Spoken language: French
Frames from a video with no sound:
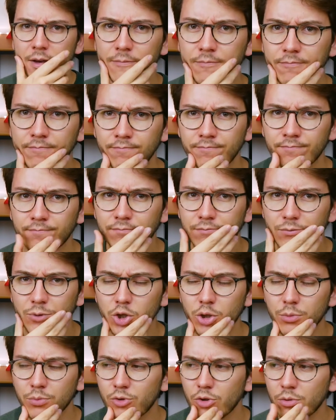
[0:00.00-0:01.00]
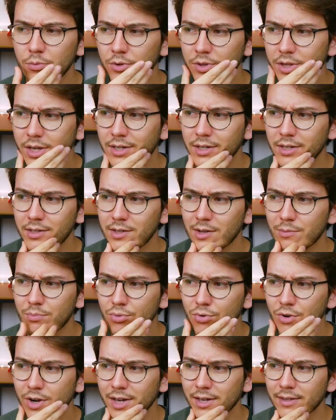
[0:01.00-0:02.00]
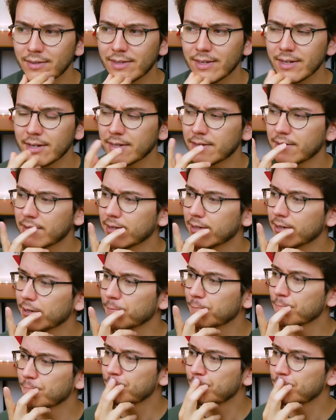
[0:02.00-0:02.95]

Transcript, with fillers: Hmm, je me demande à qui ça pourrait intéresser.